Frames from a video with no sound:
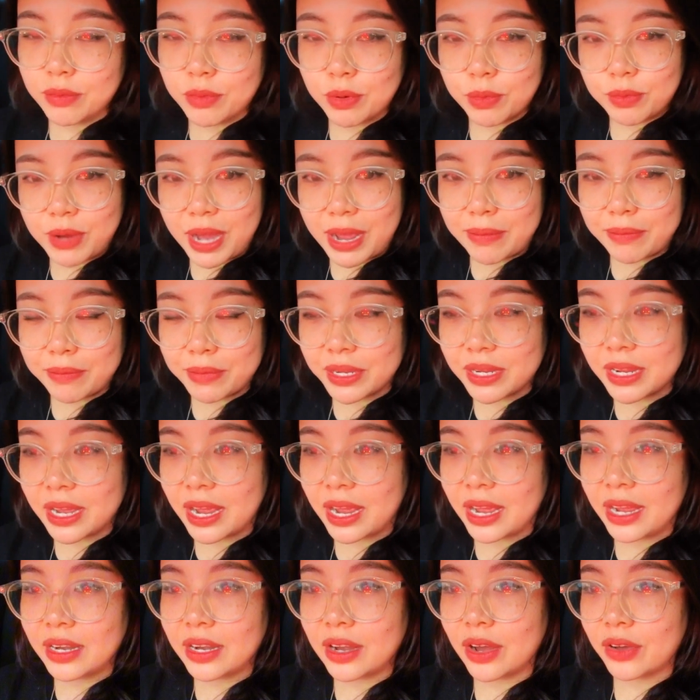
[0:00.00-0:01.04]
Một năm á
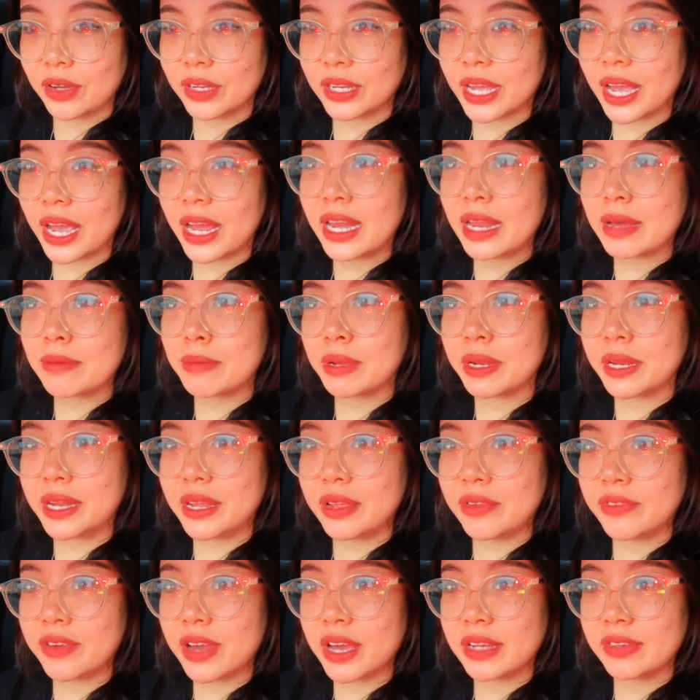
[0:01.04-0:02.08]
hả, nội cái là mình
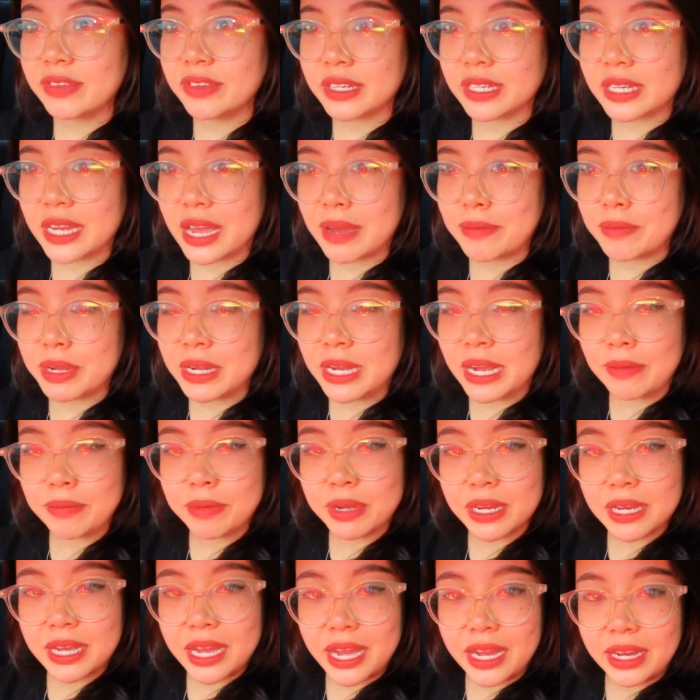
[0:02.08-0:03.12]
đi về Việt Nam để gặp
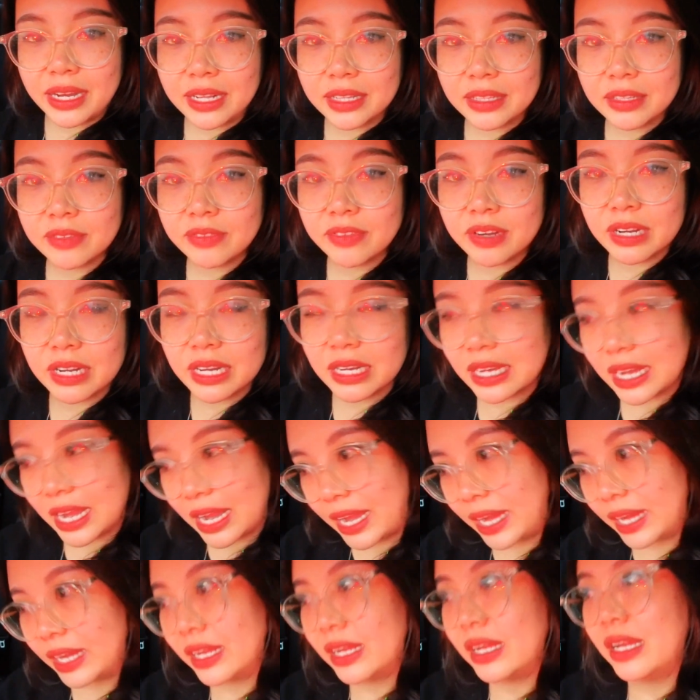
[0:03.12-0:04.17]
khách hàng, để tư vấn khách
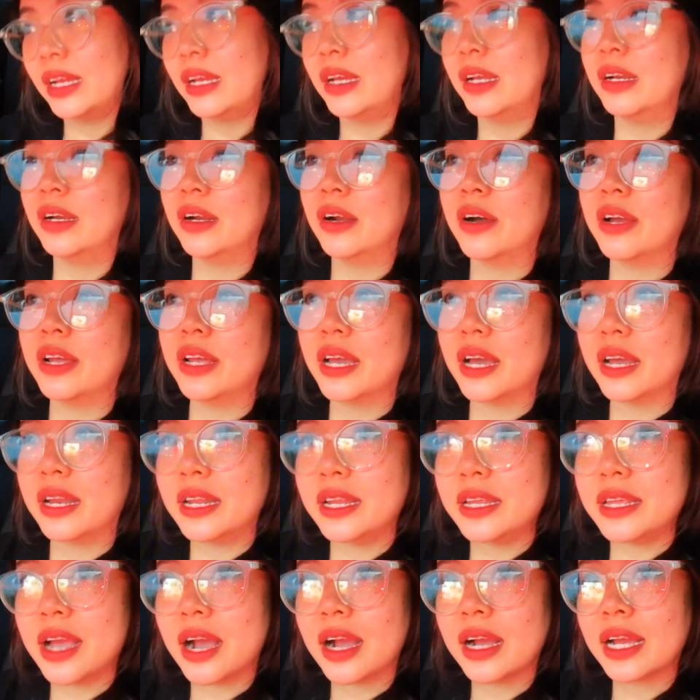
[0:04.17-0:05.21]
hàng, rồi
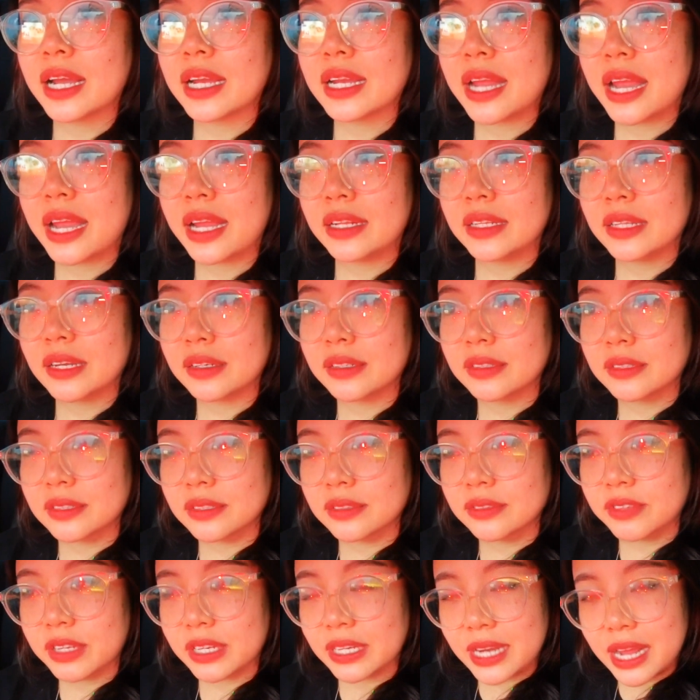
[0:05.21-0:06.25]
đi dẫn khách hàng
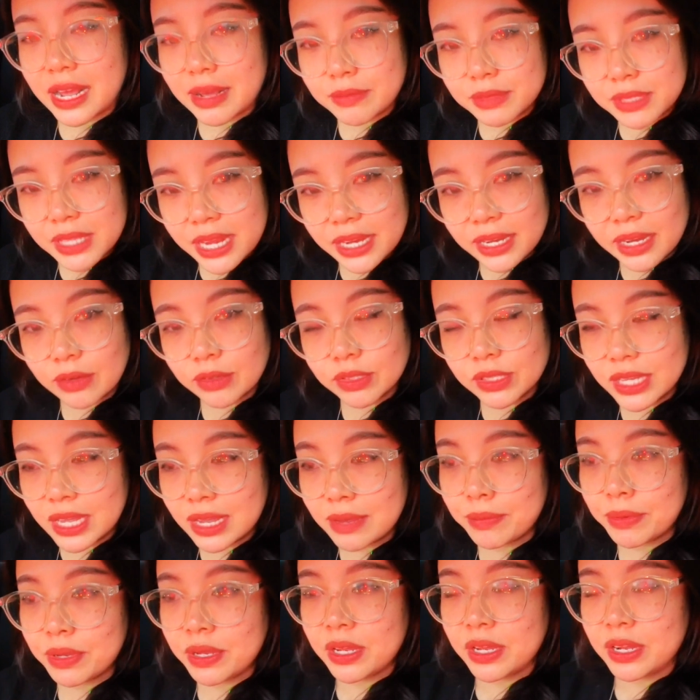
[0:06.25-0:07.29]
từ Việt Nam sang đảo
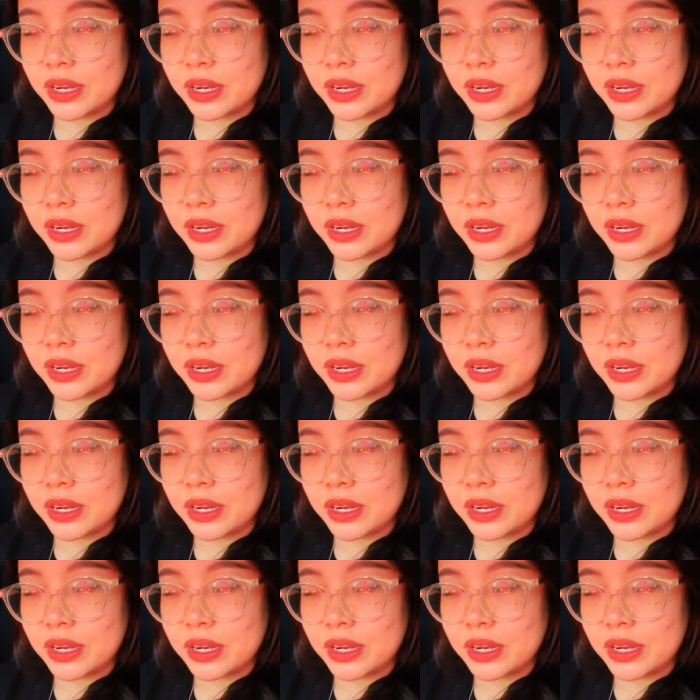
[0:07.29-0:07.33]
Síp,